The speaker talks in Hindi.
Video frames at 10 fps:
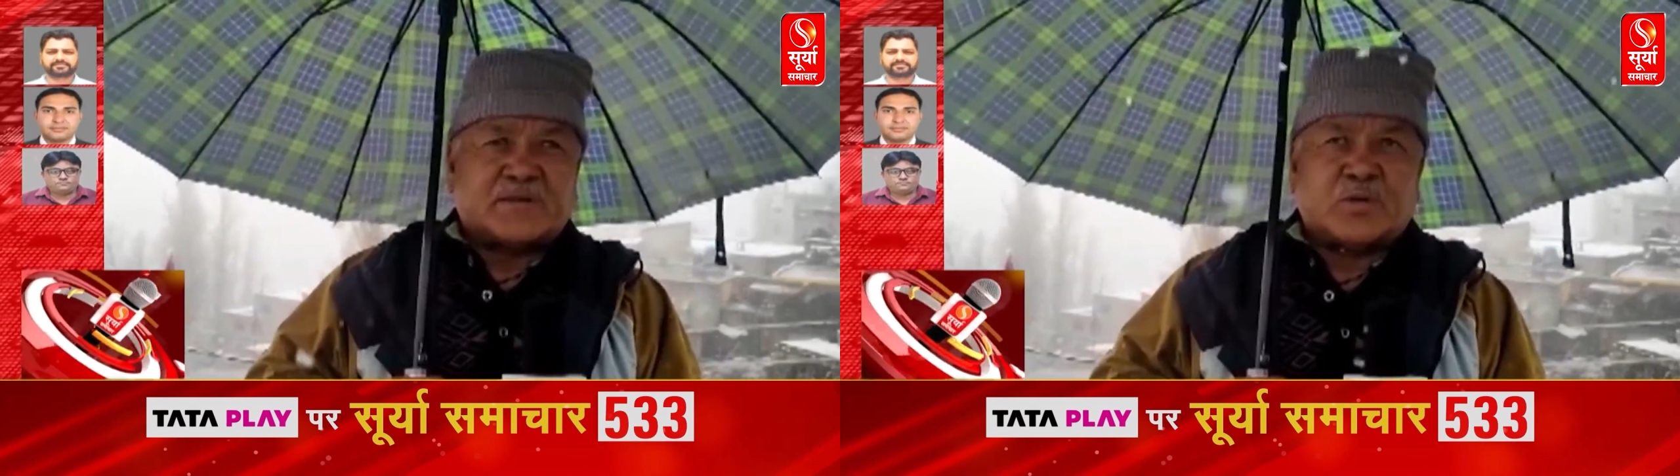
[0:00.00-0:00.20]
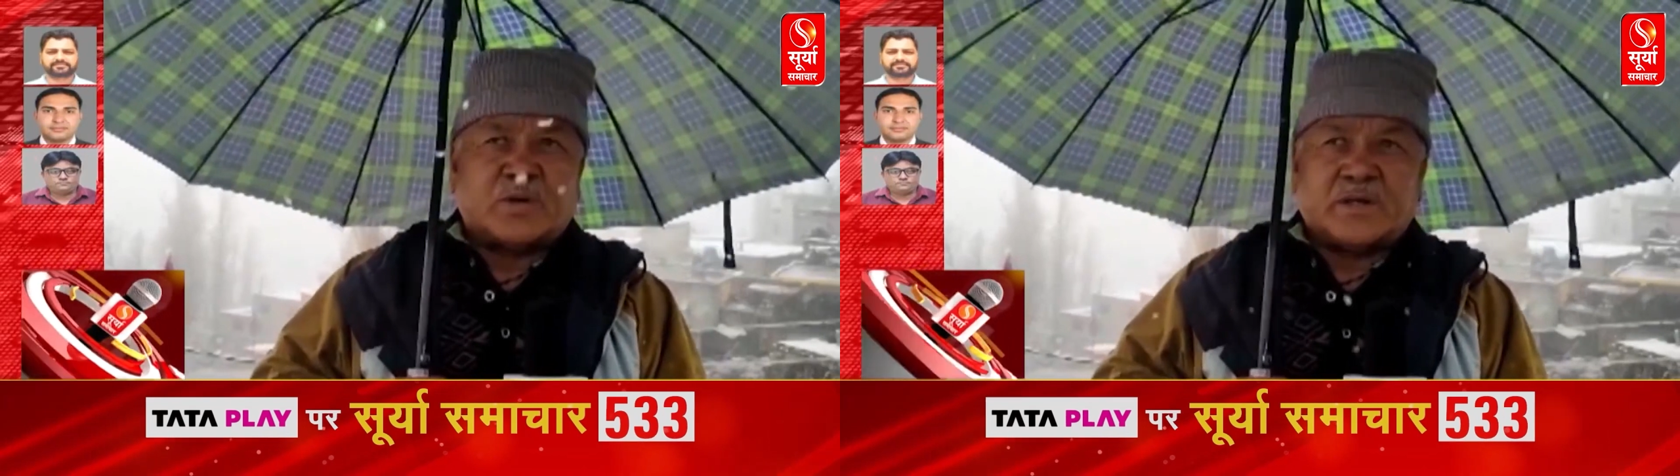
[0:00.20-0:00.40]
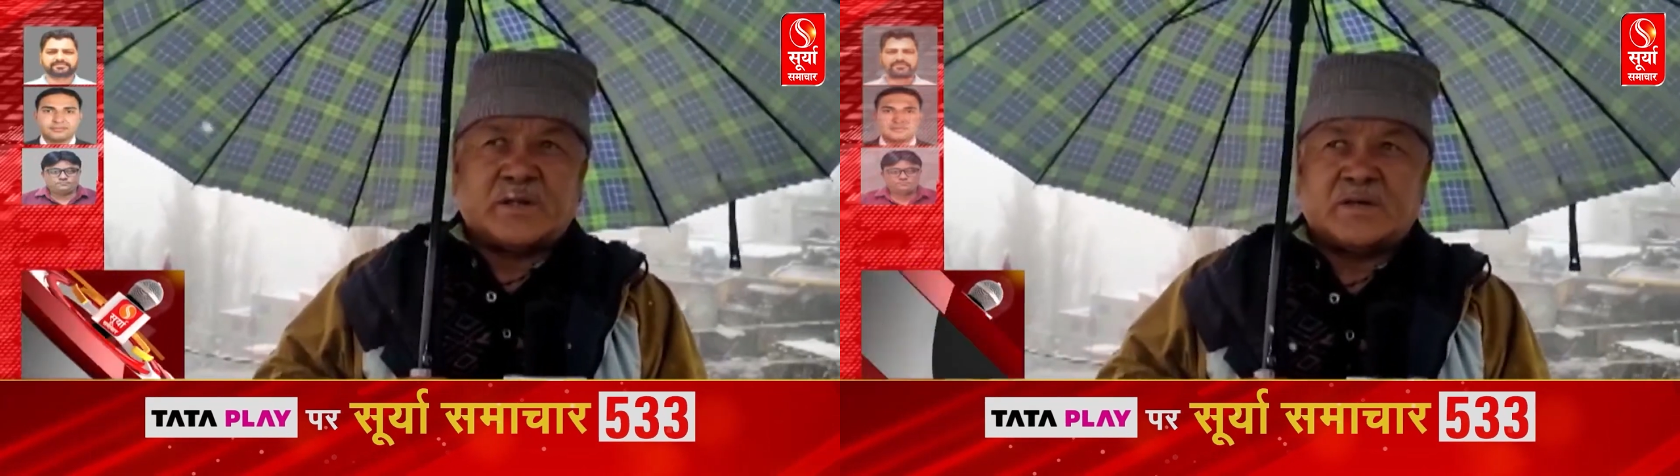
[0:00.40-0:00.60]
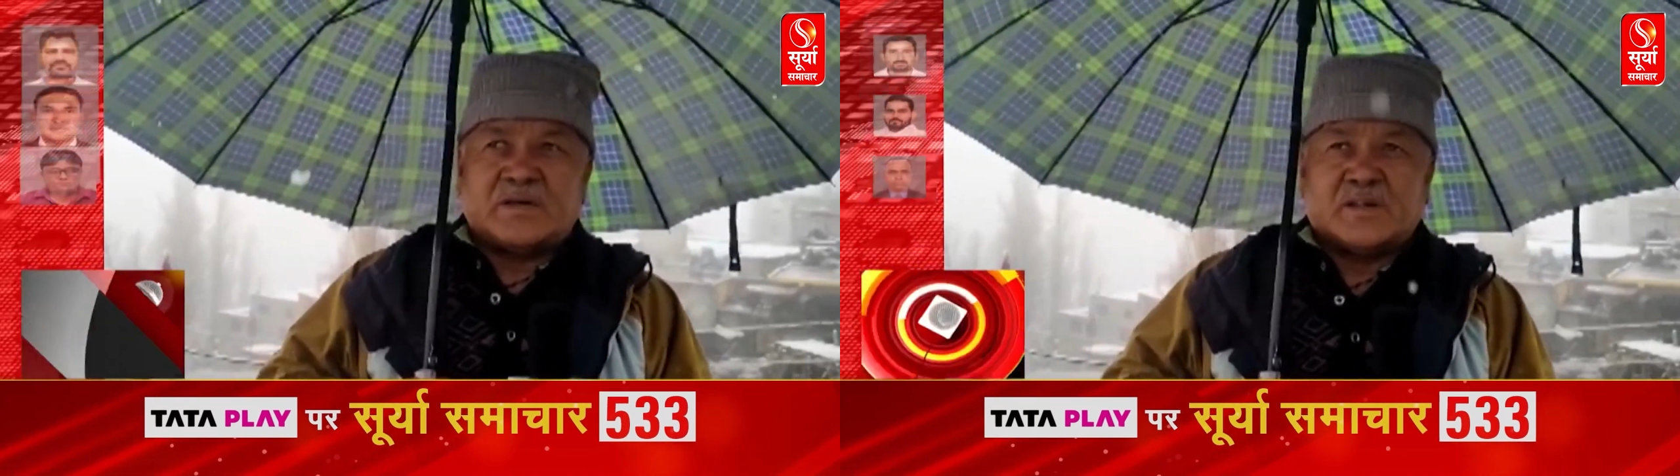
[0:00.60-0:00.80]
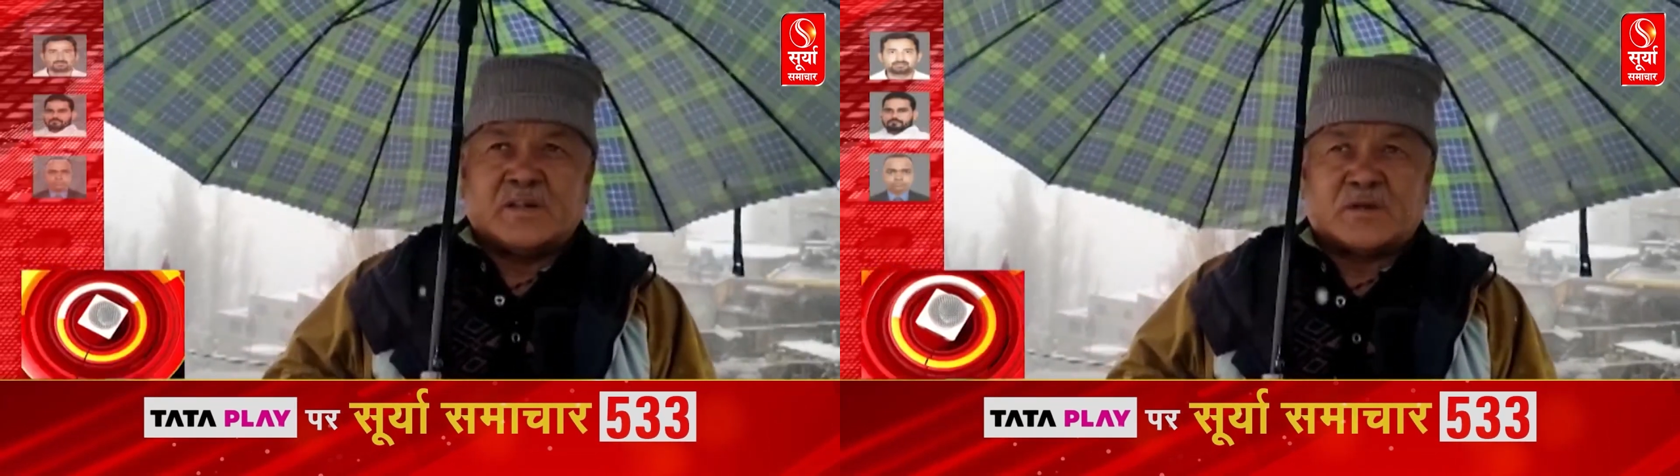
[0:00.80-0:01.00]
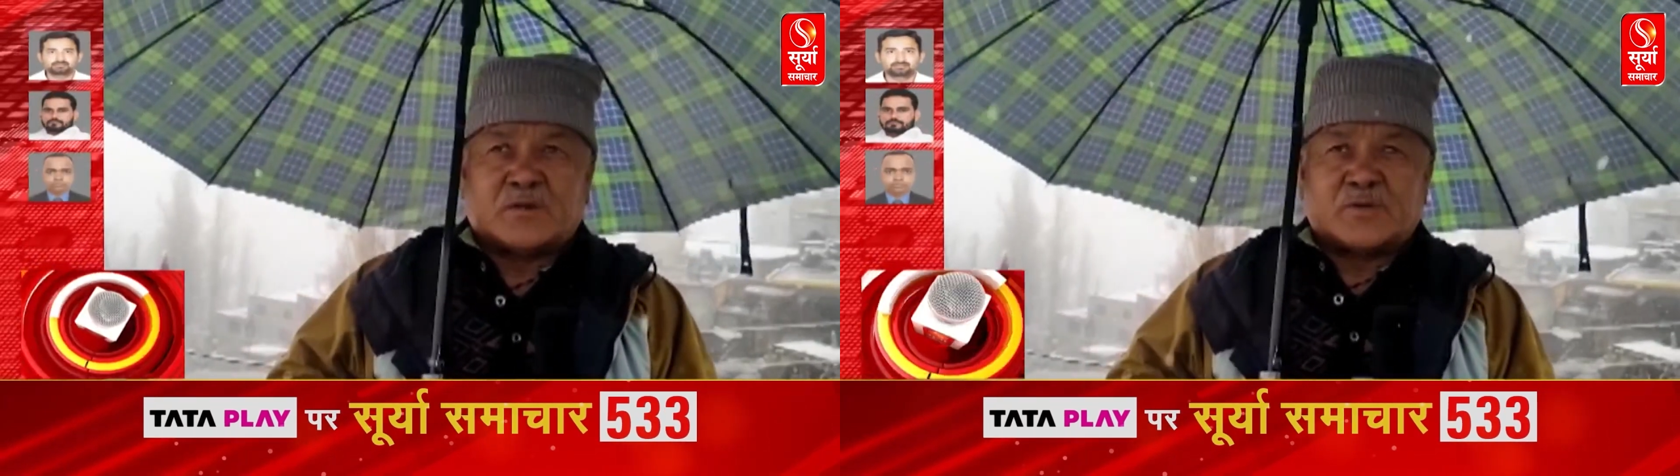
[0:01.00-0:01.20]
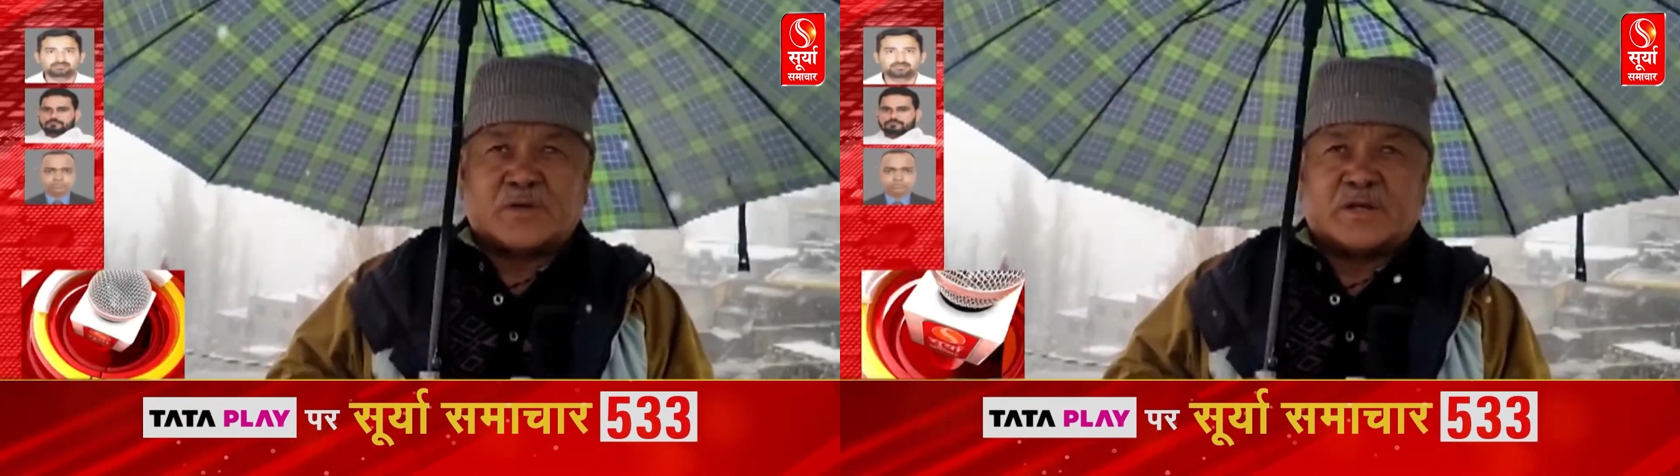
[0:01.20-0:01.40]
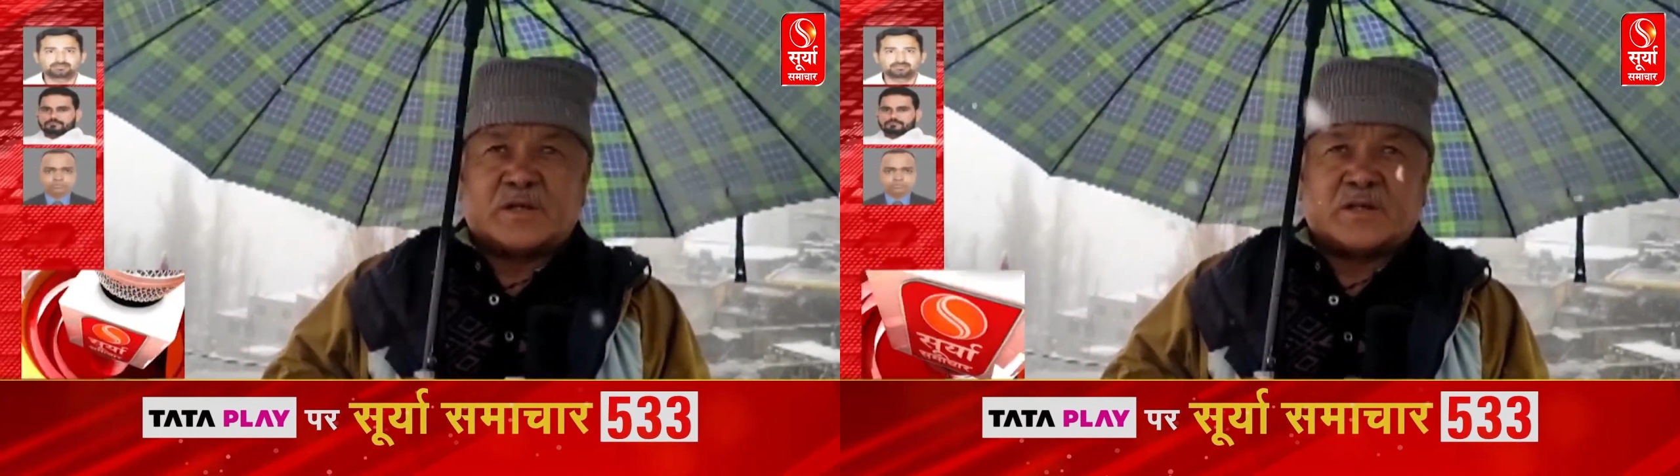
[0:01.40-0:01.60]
हुए क्योंकि